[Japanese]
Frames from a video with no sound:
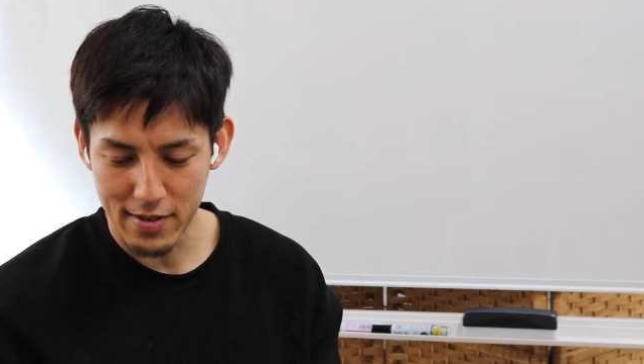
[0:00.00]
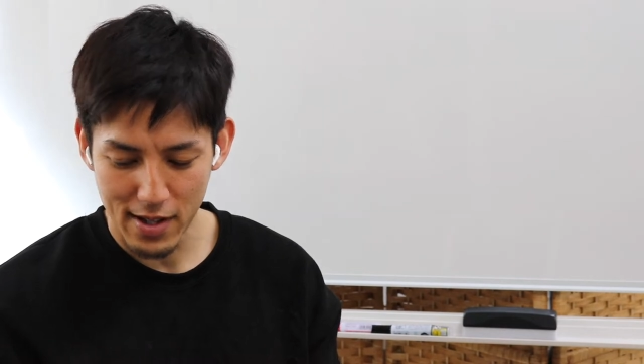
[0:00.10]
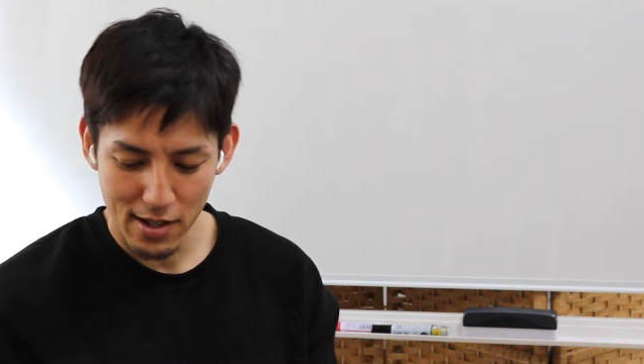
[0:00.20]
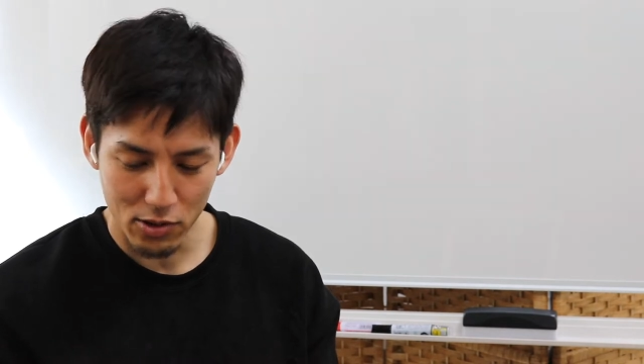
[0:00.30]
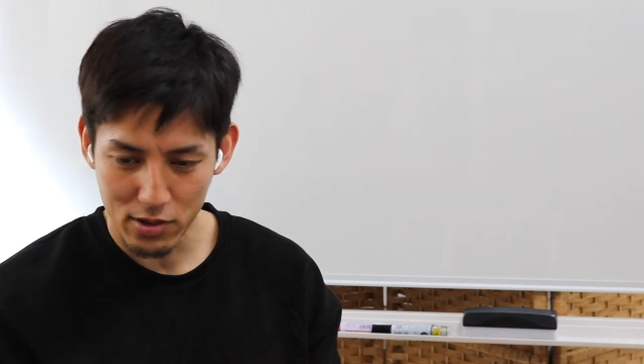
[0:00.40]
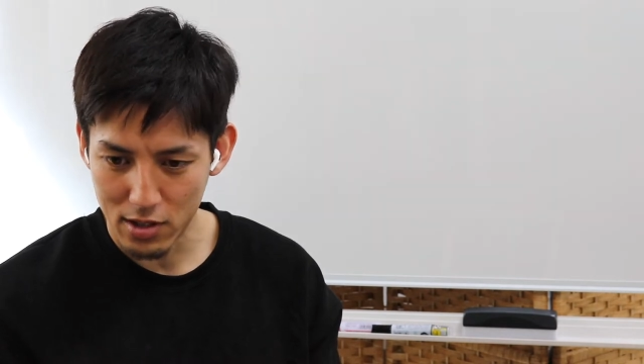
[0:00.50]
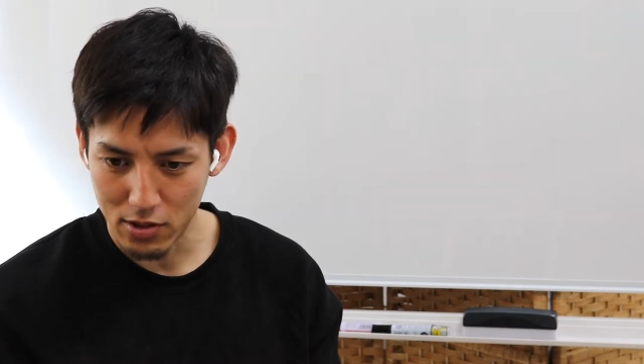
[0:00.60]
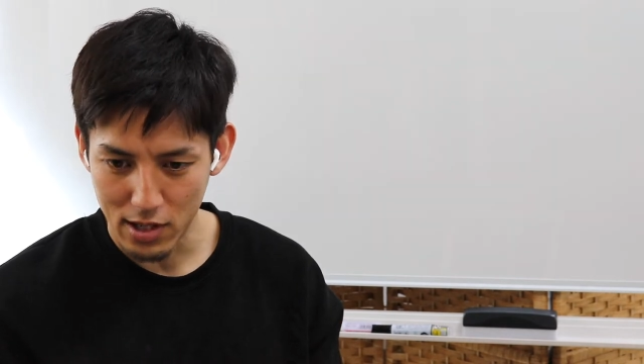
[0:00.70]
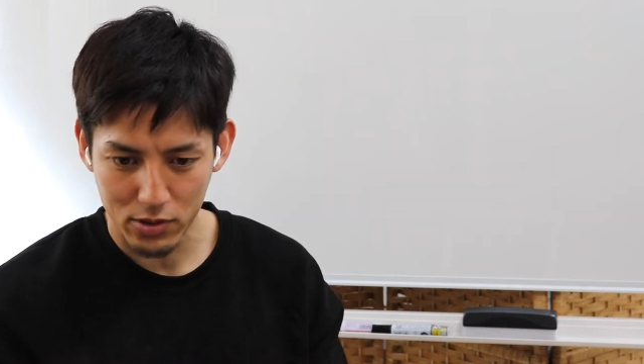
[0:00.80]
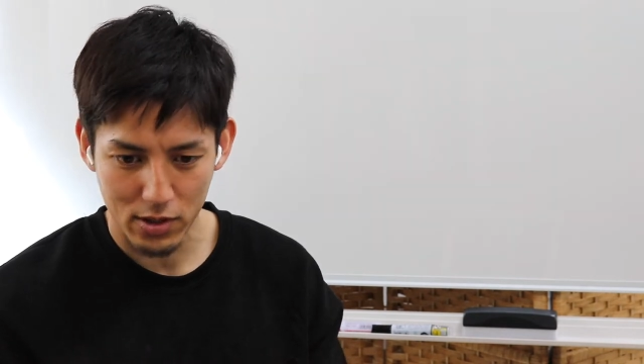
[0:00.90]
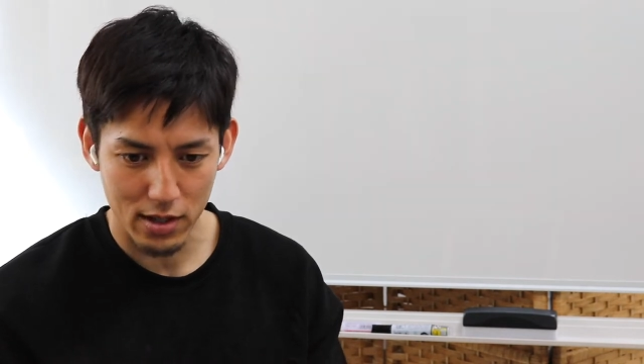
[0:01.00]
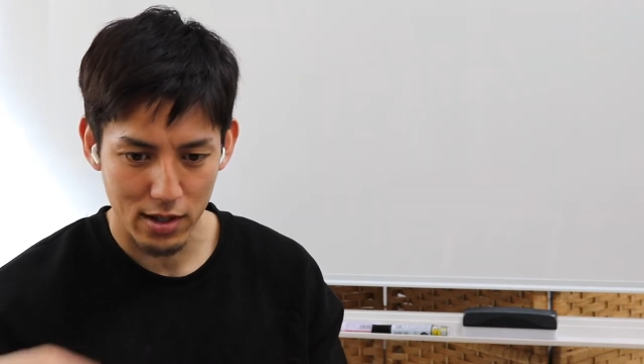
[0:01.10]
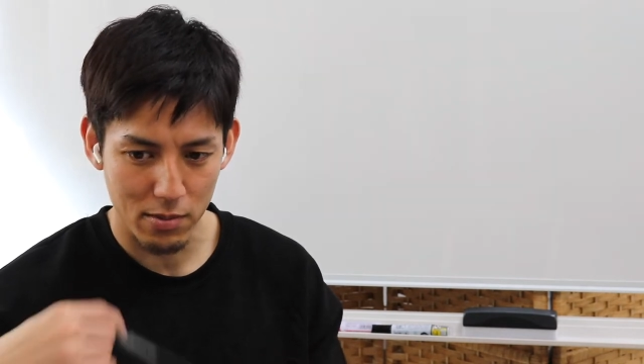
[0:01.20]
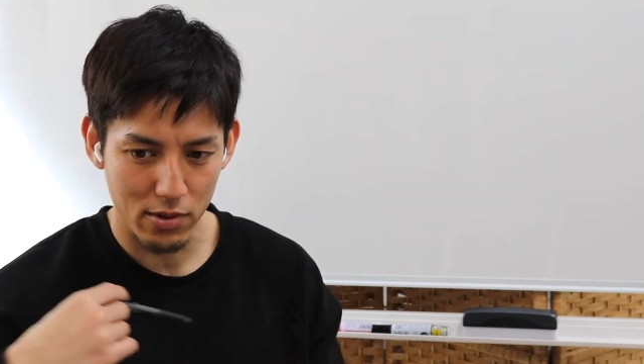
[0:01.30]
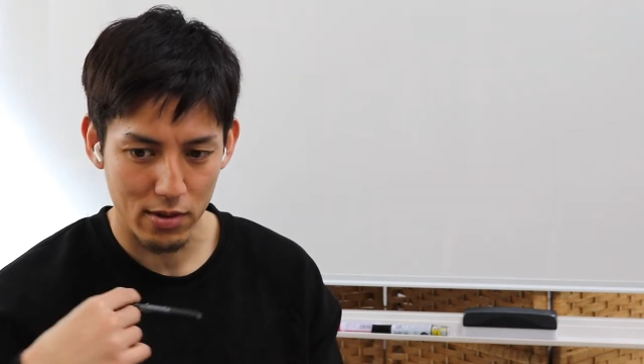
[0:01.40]
精度っていうのは後から
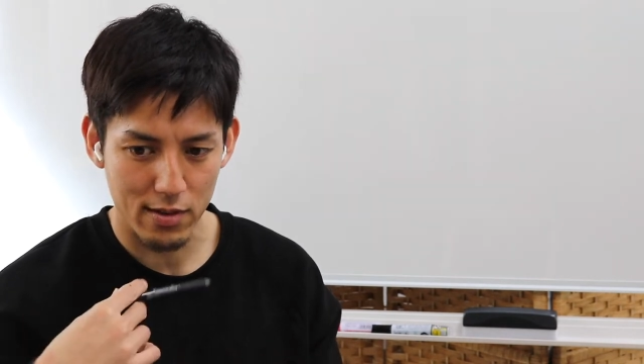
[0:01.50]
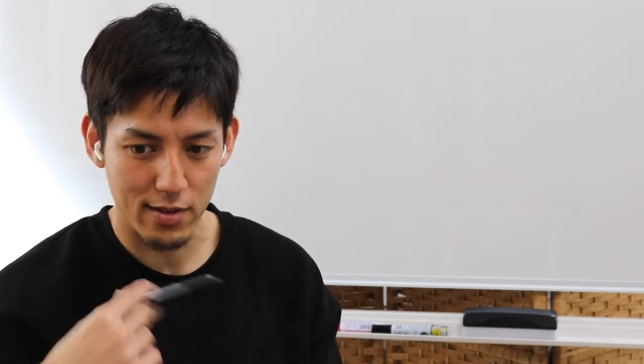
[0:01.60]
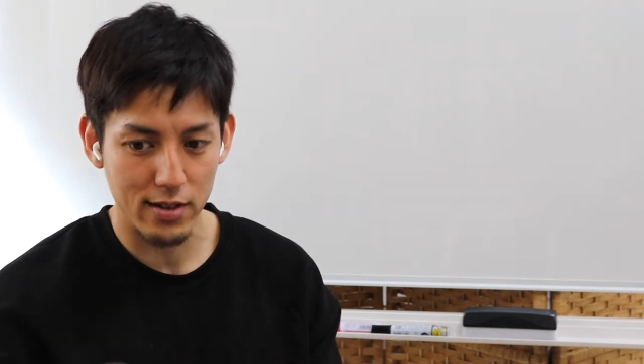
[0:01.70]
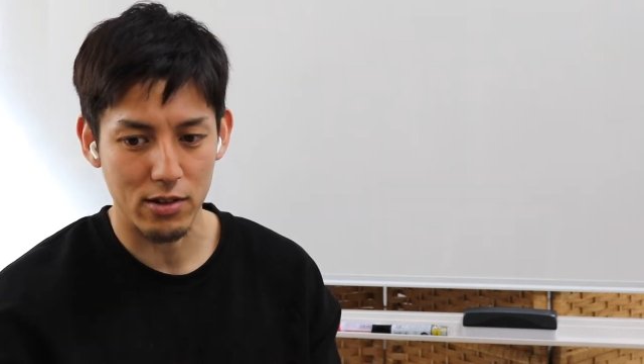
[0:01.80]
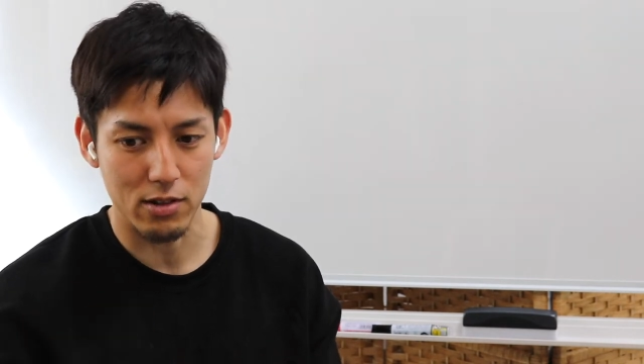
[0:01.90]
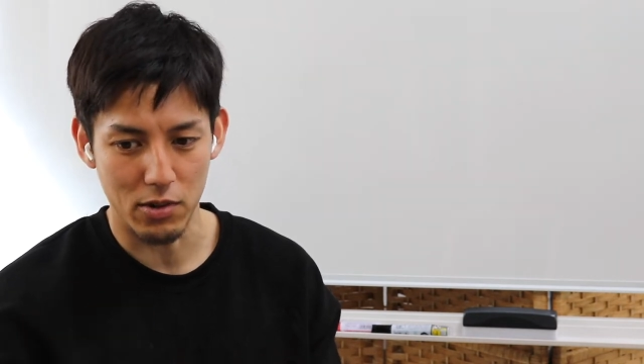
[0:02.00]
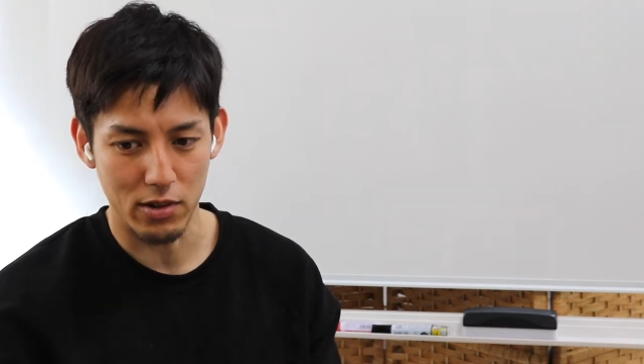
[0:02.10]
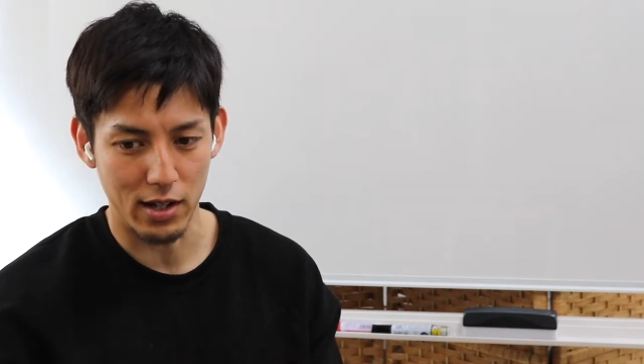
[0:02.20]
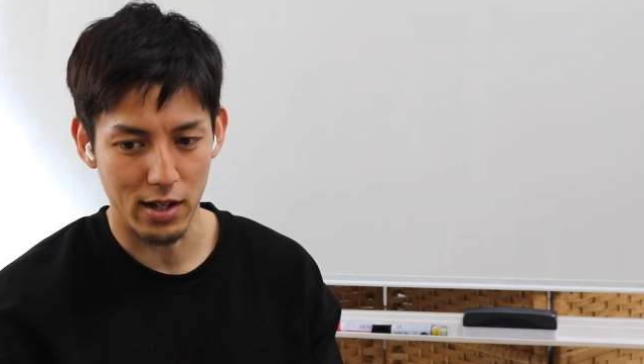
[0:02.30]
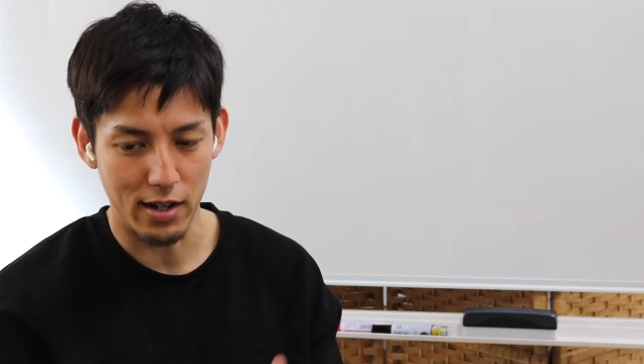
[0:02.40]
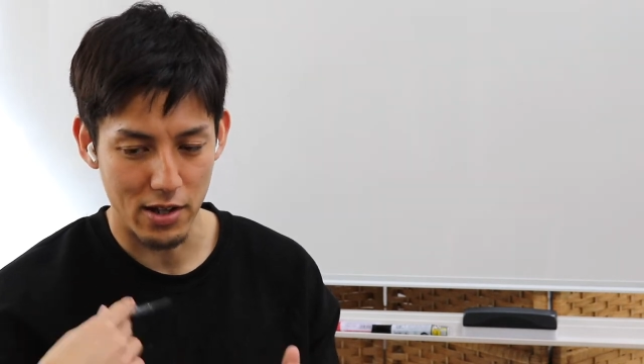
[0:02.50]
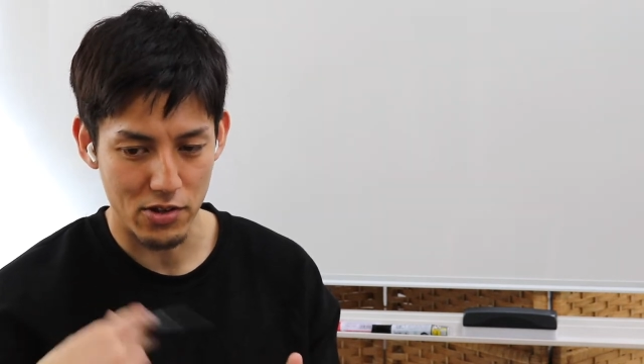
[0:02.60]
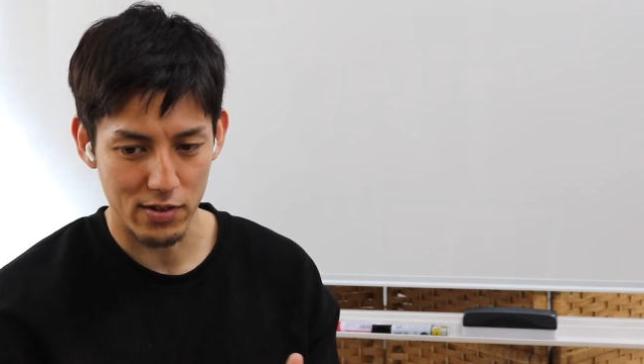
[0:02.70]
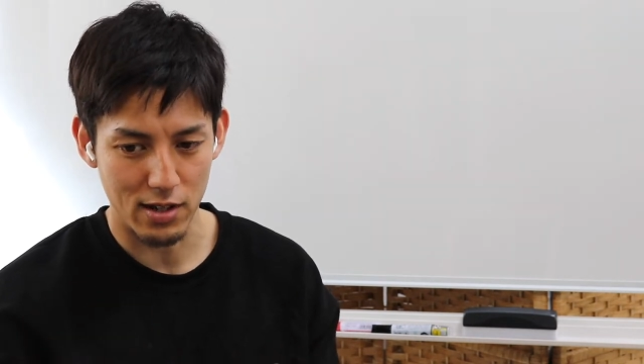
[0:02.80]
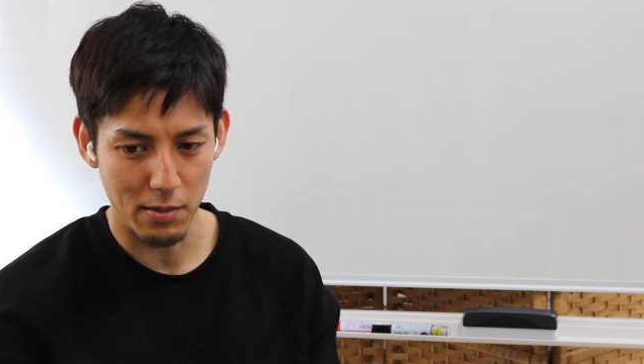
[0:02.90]
でもついてくるものだから、練
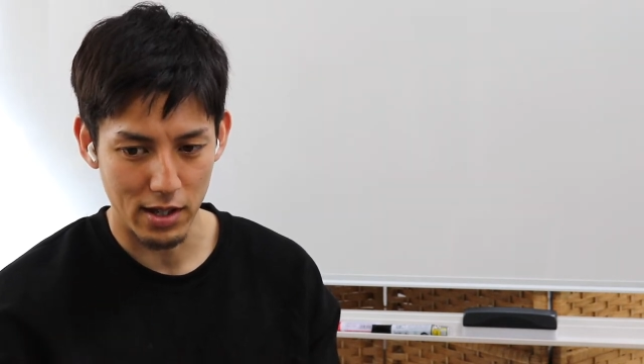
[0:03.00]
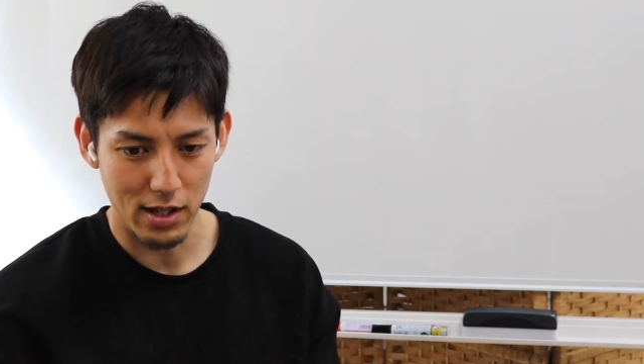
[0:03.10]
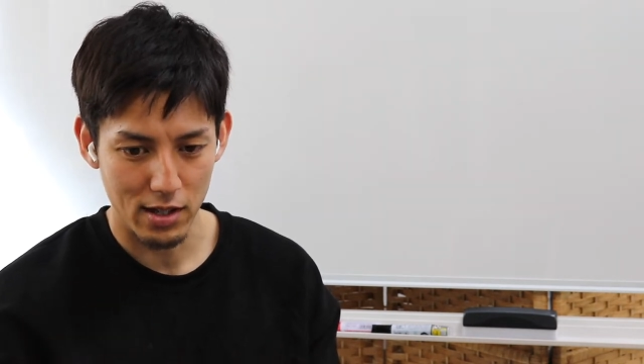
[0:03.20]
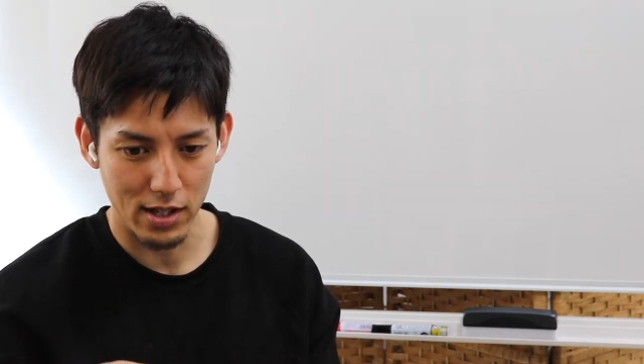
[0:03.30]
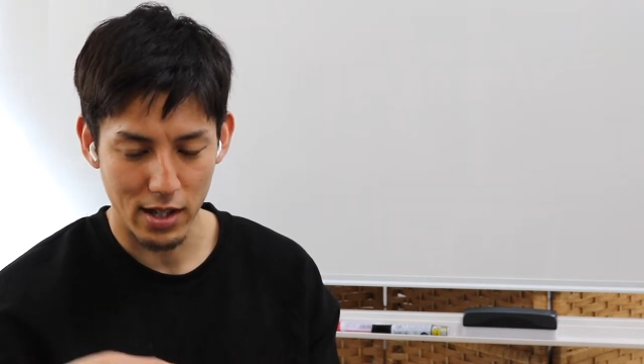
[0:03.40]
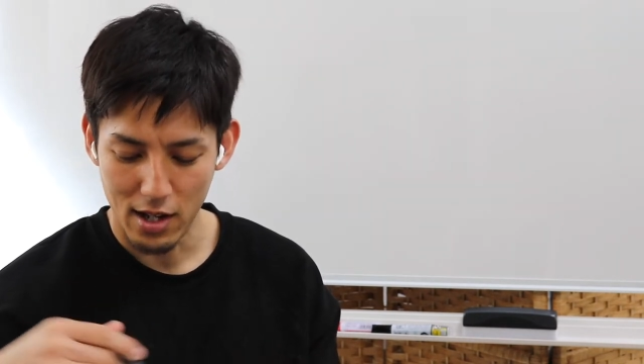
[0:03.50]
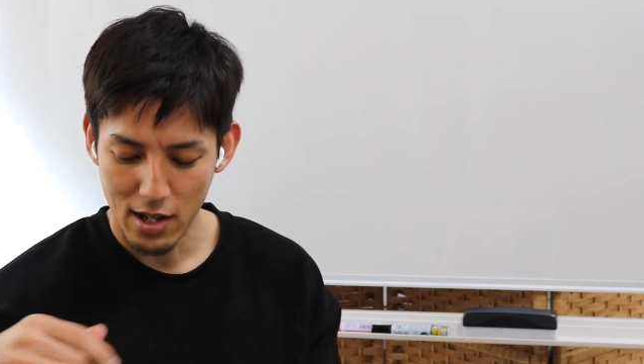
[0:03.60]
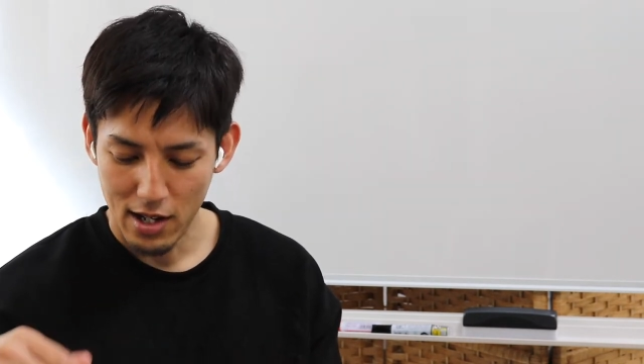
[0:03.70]
習すればね。ただ